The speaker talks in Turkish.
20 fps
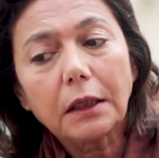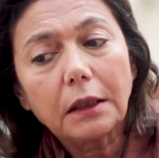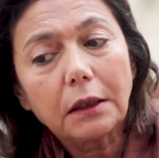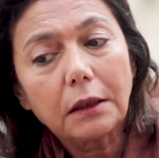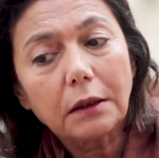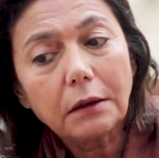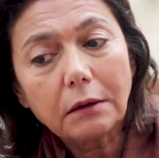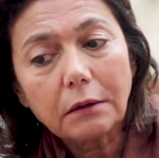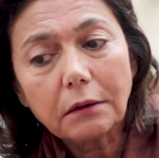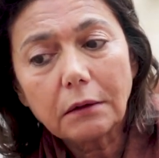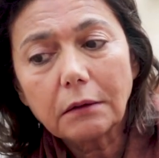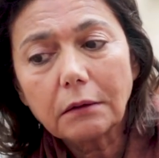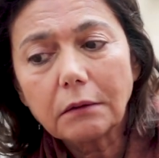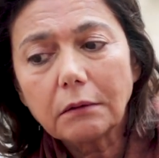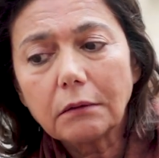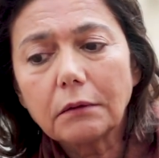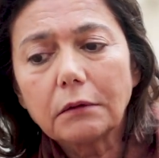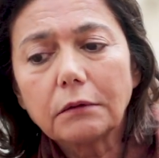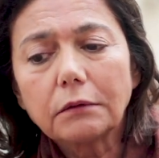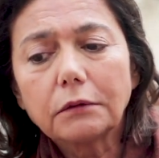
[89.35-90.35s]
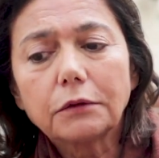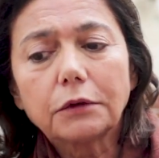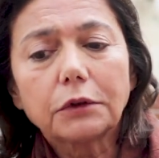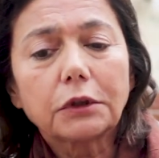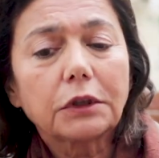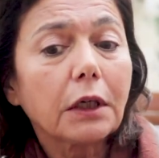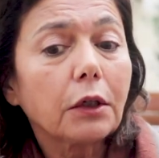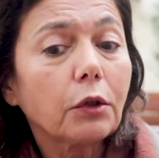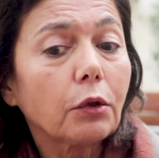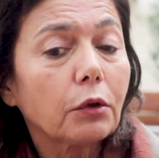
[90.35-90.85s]

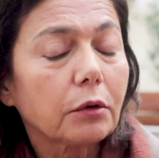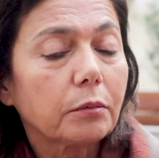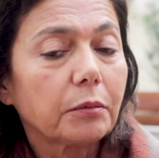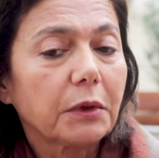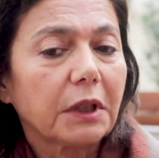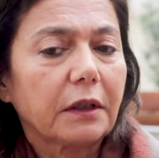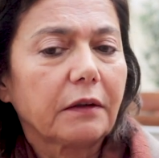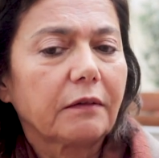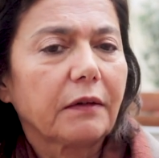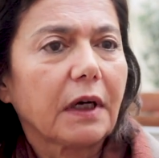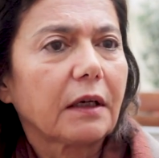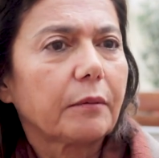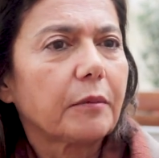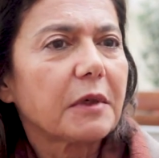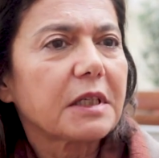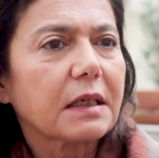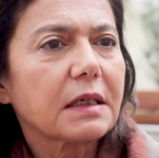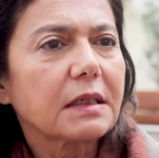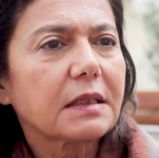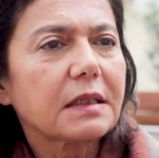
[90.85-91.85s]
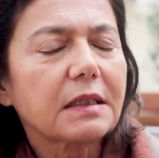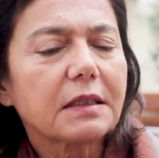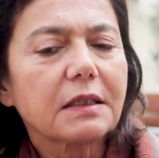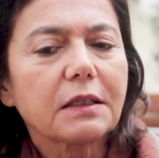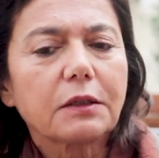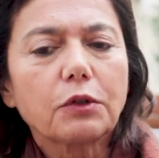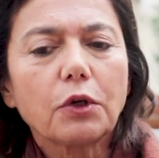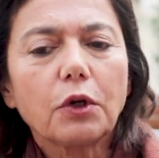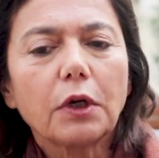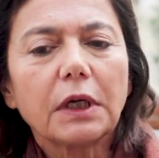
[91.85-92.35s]
Ee, şey yorumları var
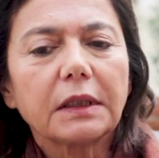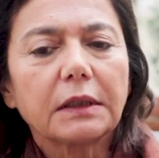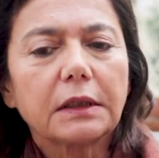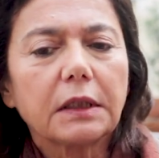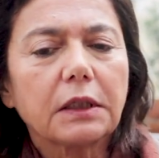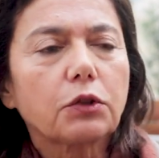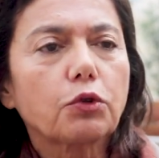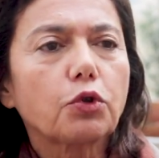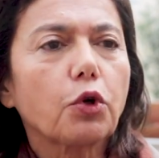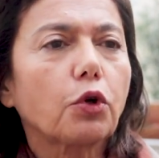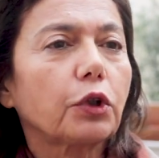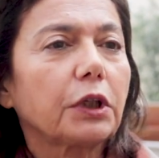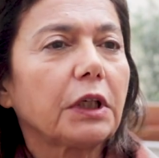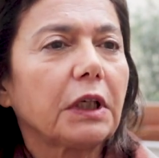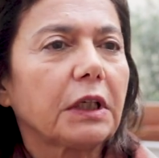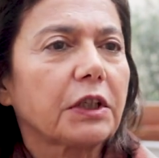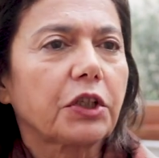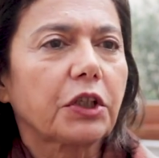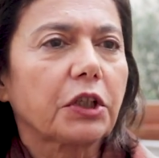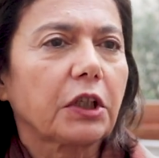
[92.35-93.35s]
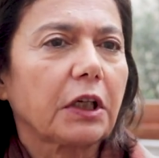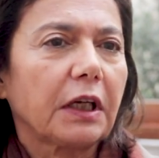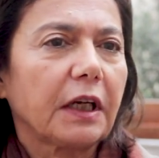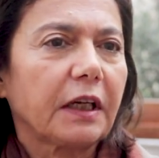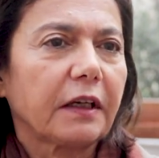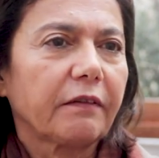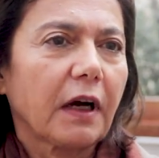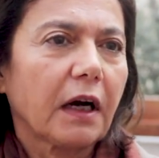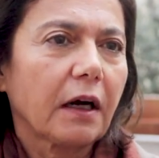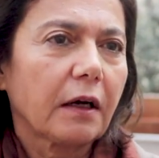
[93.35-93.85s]
mesela sizin söylediğiniz çok
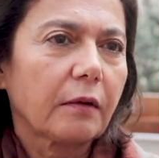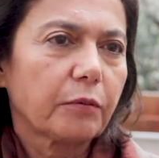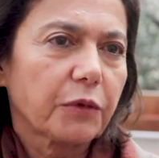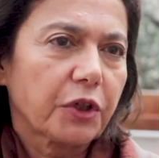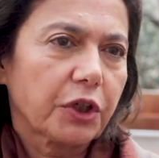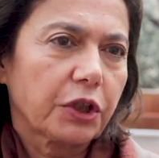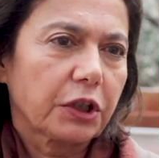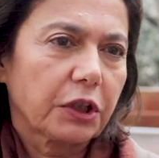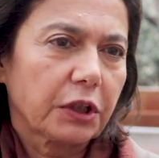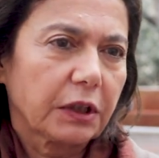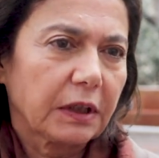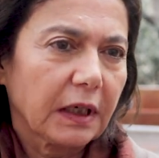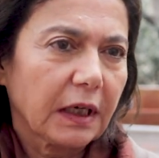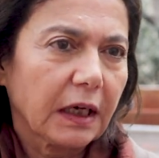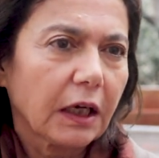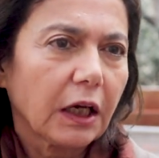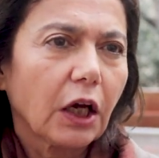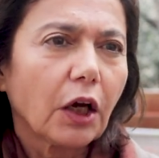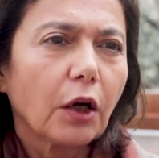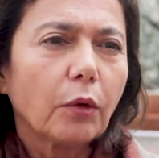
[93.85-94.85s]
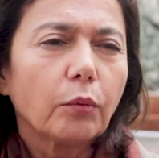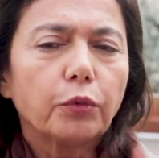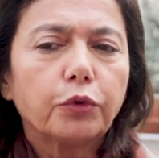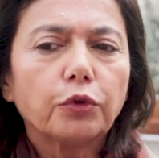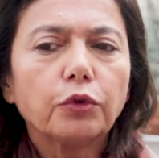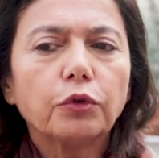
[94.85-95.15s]
ilişkileri varmış diye.